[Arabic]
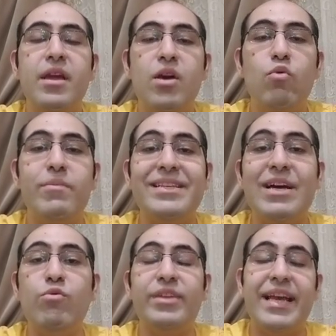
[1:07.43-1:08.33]

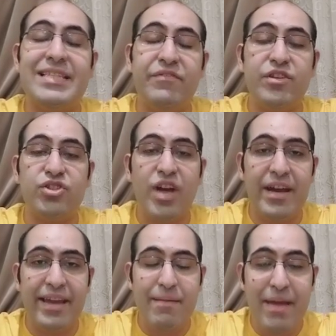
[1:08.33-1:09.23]
وبيزود كثافه
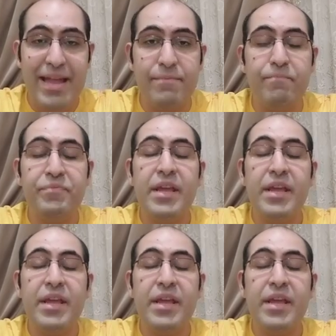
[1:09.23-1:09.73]
الشعر كمان